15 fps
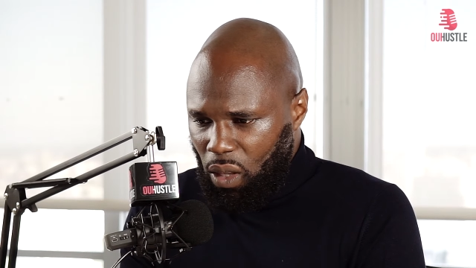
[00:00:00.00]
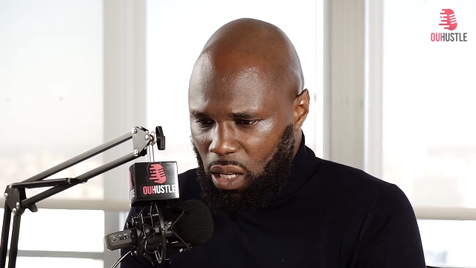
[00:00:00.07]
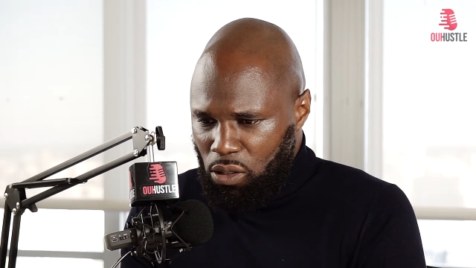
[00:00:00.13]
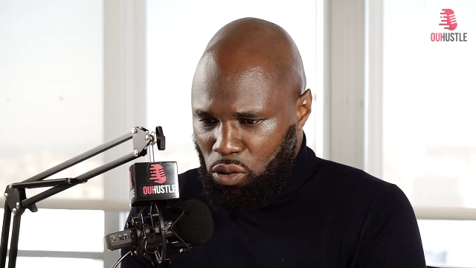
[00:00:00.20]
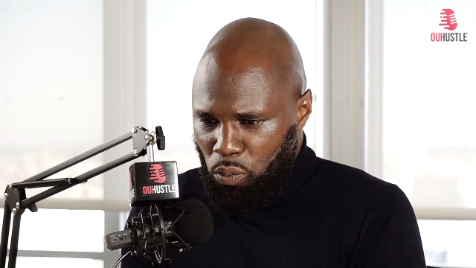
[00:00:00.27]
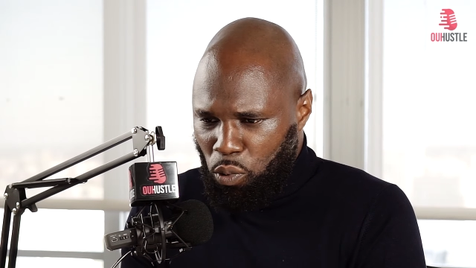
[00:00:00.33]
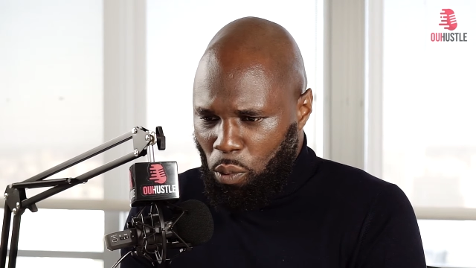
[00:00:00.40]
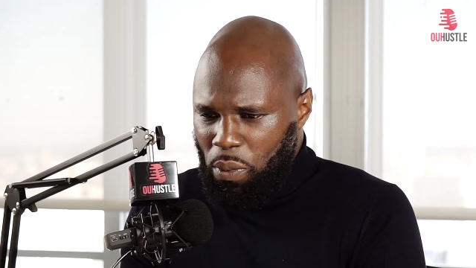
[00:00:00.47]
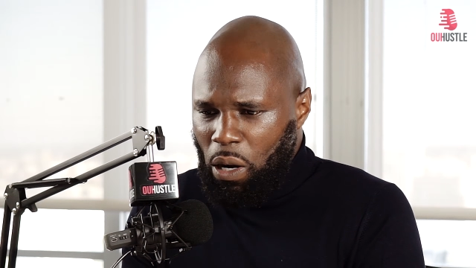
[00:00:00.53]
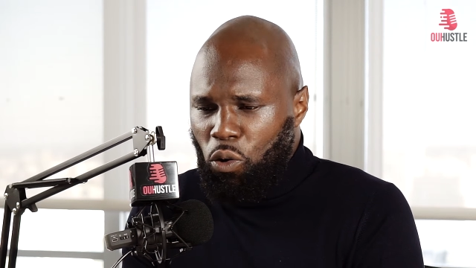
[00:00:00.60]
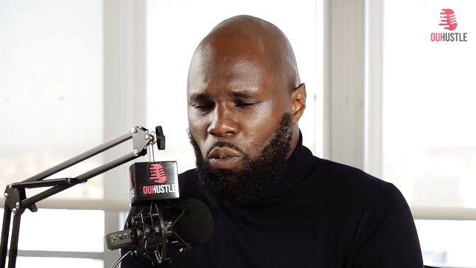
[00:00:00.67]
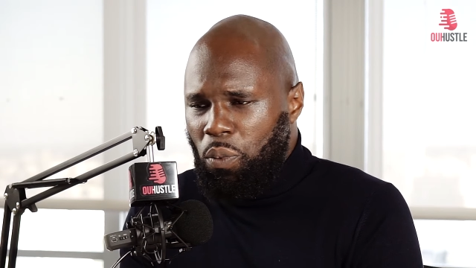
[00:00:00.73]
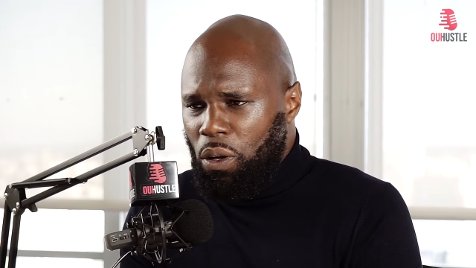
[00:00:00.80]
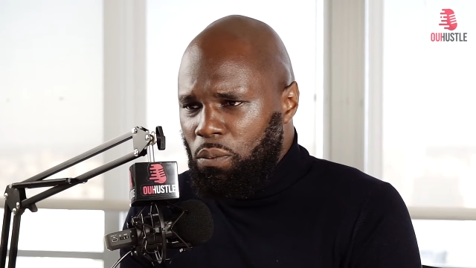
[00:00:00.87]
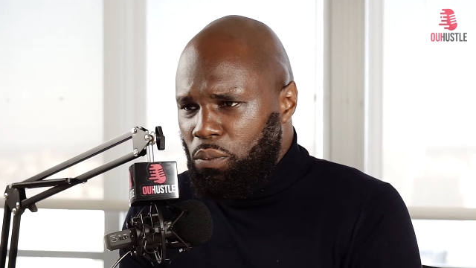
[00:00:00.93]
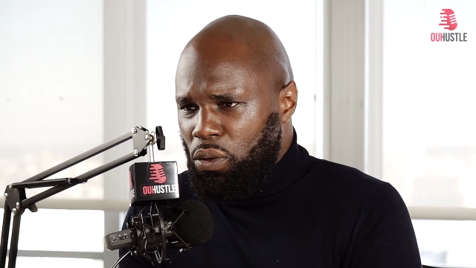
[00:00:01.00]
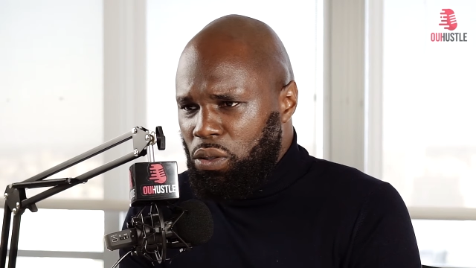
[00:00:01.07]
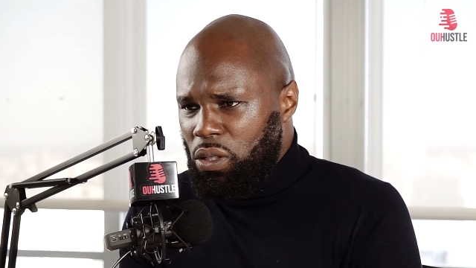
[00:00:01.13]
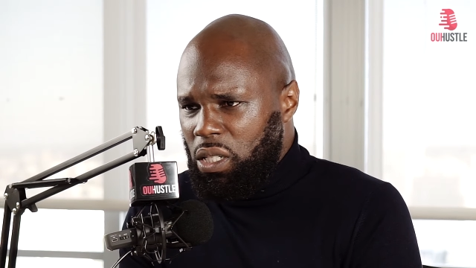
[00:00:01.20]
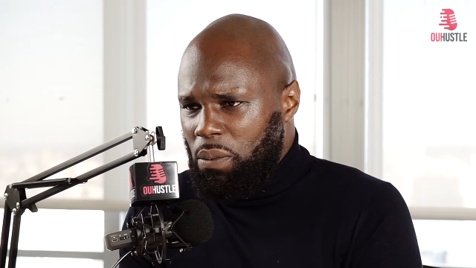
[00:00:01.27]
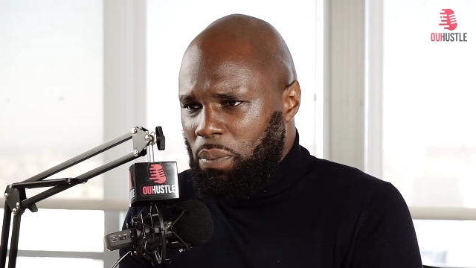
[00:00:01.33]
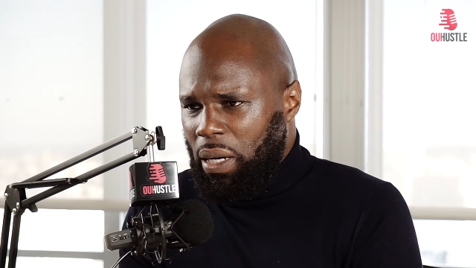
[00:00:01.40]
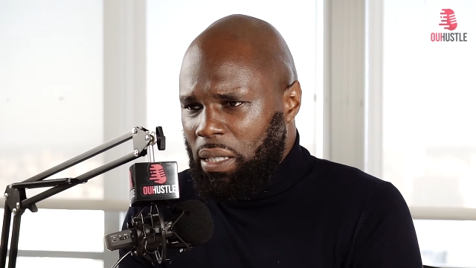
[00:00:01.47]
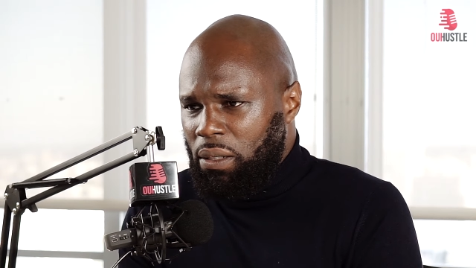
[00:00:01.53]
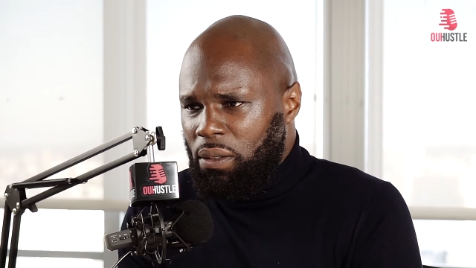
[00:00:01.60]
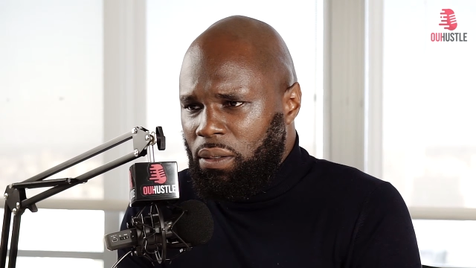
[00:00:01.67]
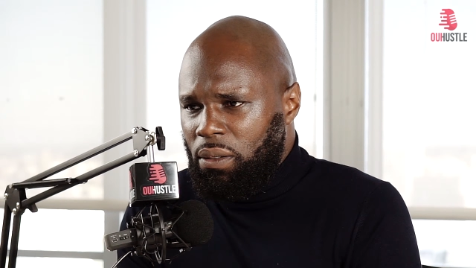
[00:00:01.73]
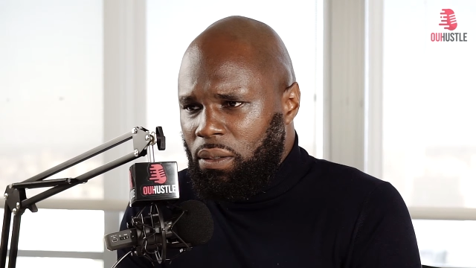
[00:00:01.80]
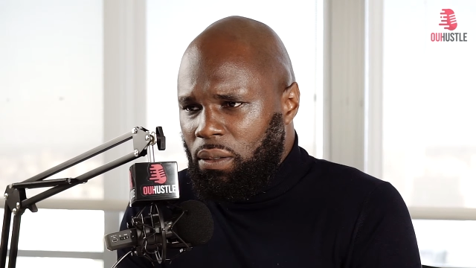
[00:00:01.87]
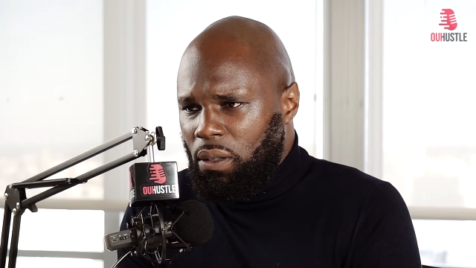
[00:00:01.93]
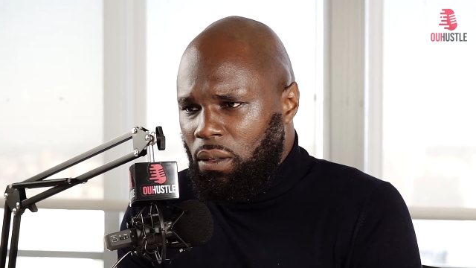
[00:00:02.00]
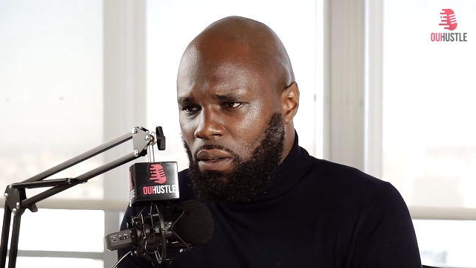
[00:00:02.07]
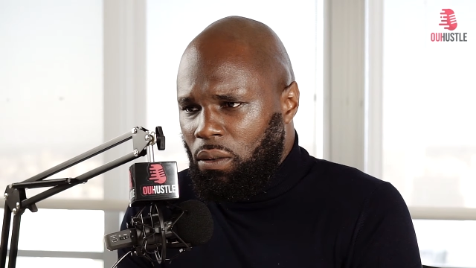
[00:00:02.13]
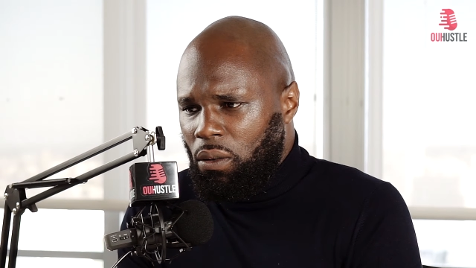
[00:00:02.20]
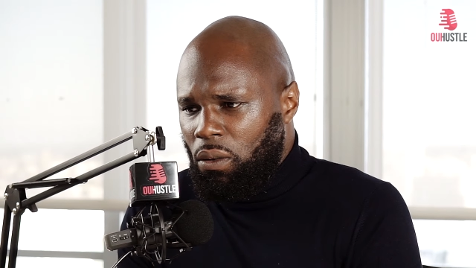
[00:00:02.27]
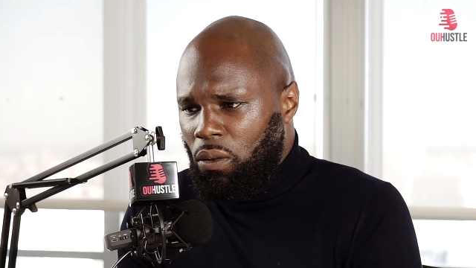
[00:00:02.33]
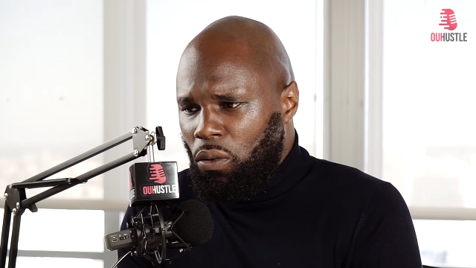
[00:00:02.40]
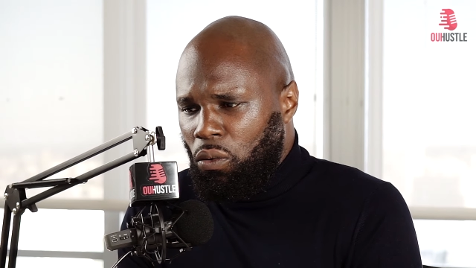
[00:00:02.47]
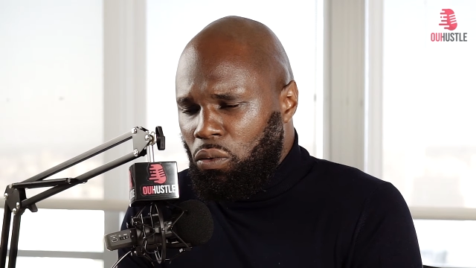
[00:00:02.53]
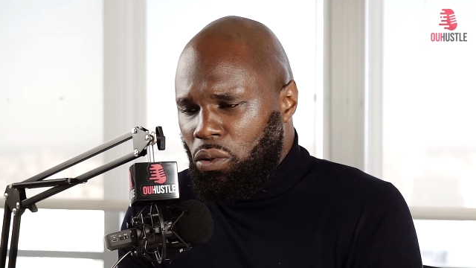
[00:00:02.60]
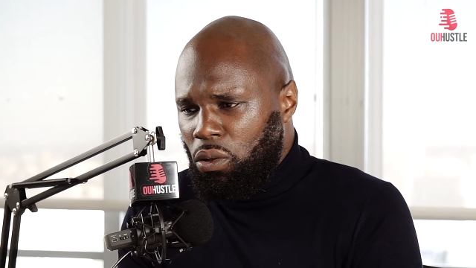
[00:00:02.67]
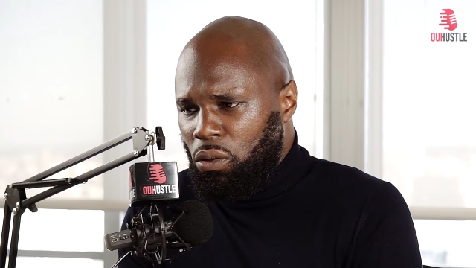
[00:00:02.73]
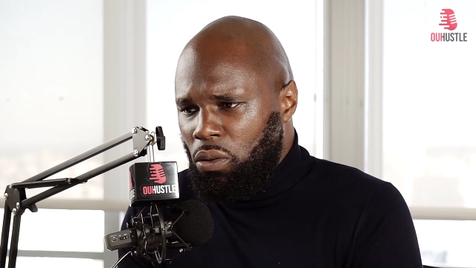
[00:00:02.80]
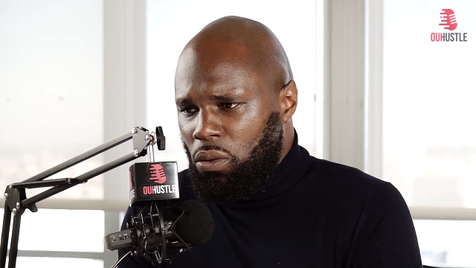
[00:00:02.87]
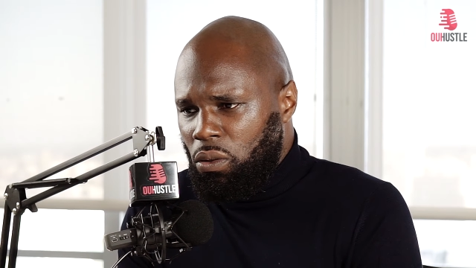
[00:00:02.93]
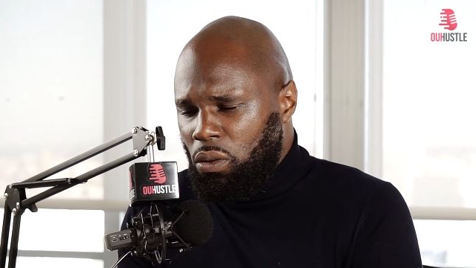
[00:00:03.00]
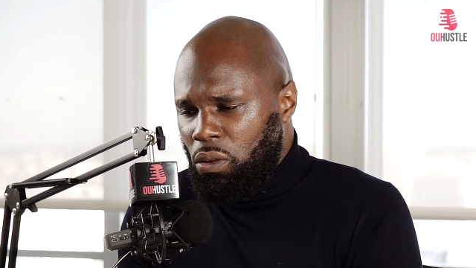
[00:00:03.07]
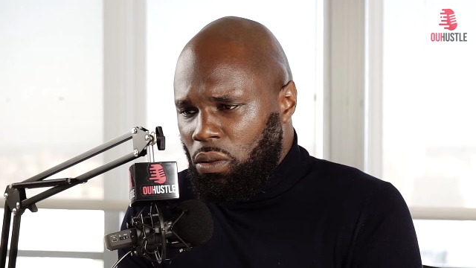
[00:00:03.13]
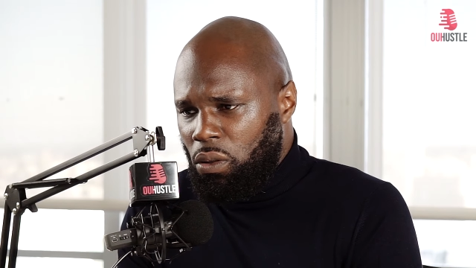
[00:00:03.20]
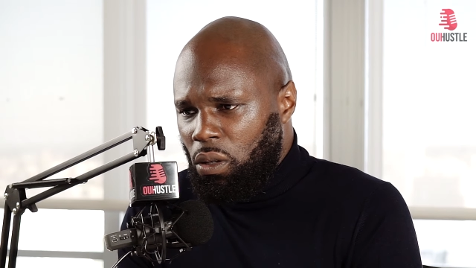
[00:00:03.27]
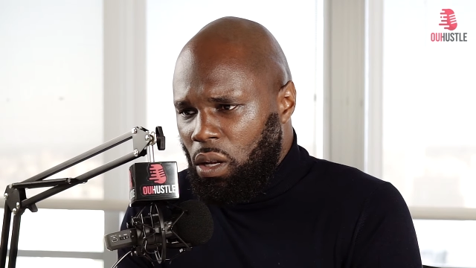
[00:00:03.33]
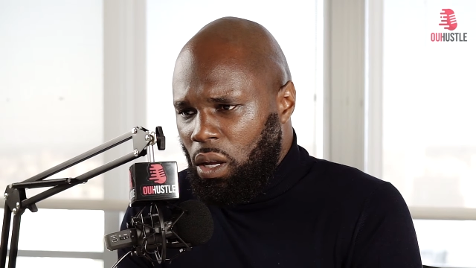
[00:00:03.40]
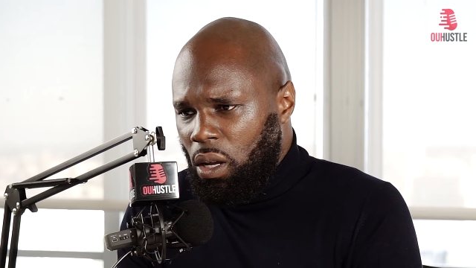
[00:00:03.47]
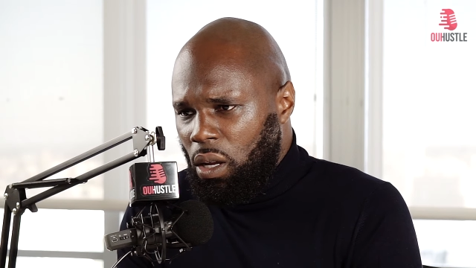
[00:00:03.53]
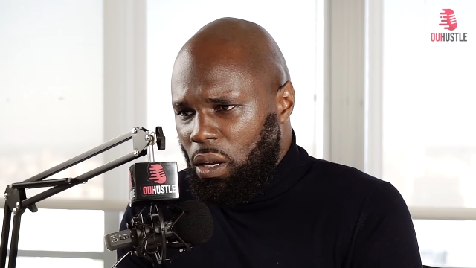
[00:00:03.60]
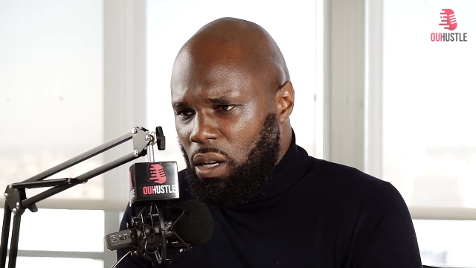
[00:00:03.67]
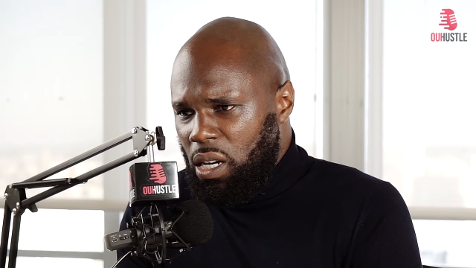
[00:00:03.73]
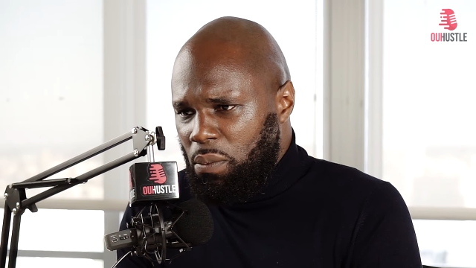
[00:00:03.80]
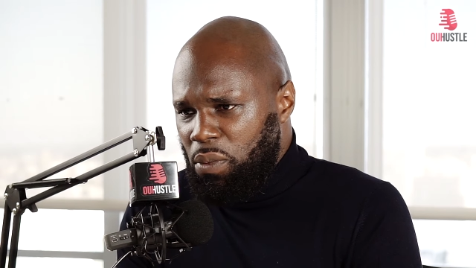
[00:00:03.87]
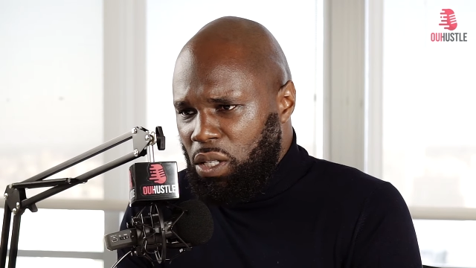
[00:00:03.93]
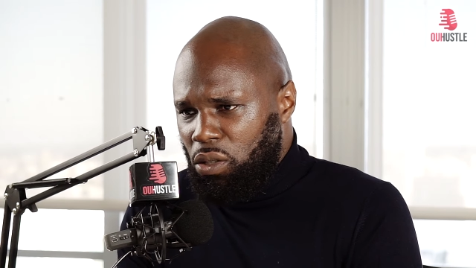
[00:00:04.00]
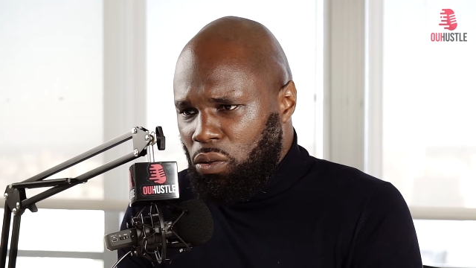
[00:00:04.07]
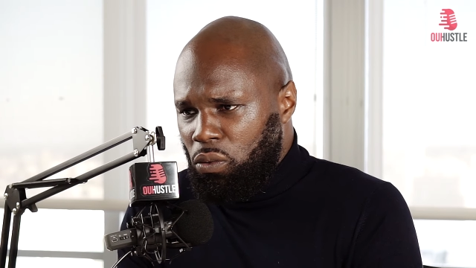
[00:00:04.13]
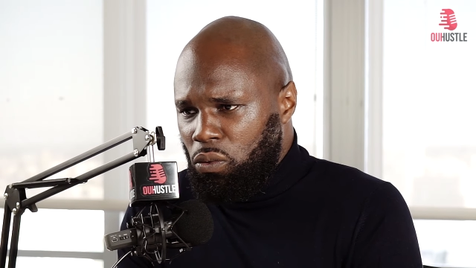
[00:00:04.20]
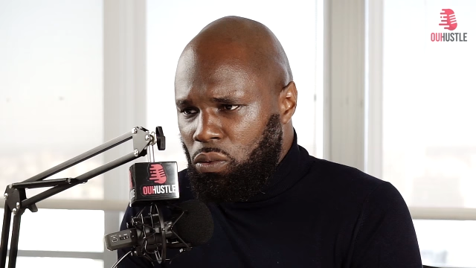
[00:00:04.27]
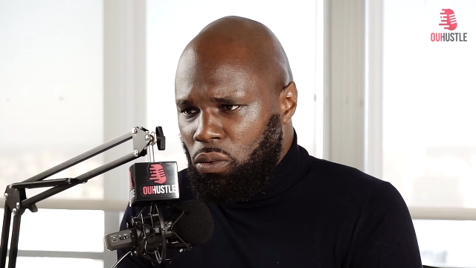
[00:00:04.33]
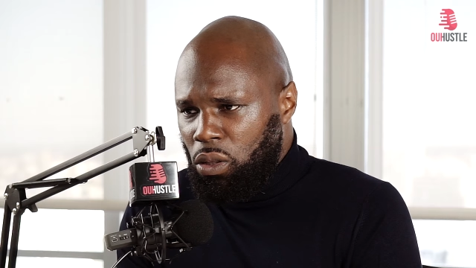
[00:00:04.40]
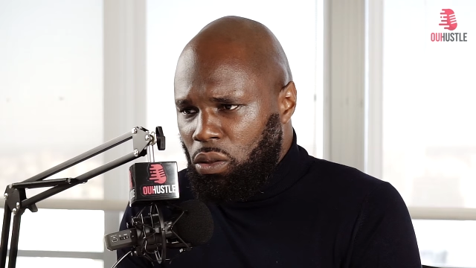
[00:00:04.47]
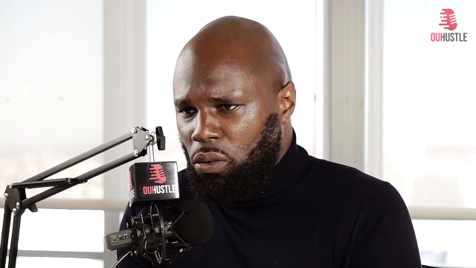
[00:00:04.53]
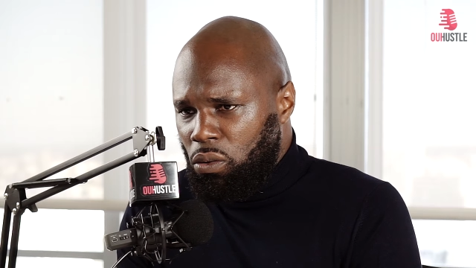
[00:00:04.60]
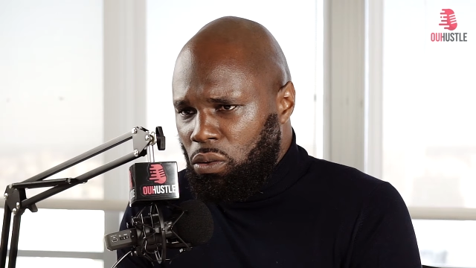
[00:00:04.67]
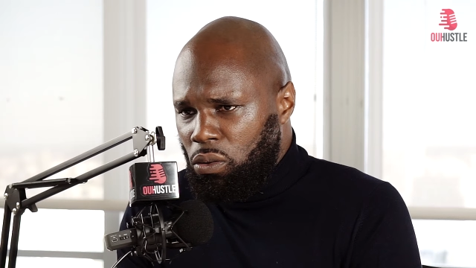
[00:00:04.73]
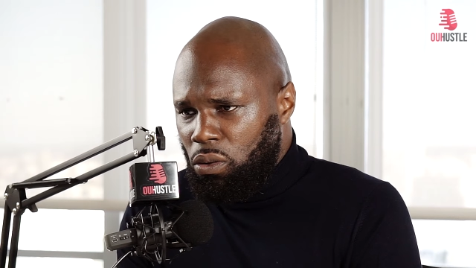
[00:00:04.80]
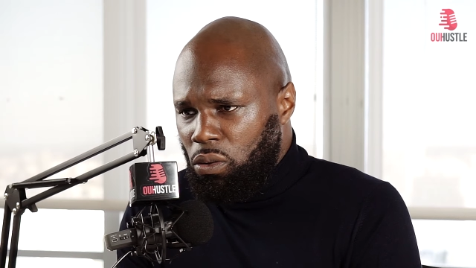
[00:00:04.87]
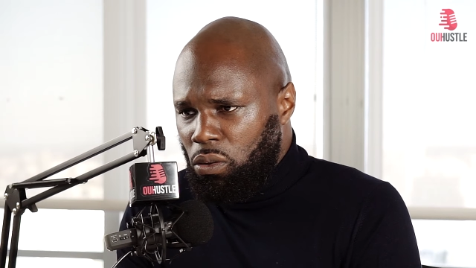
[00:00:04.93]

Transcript: Parce que pour bien comprendre, pour ceux qui prennent en, route l'émission, le, ou mhm.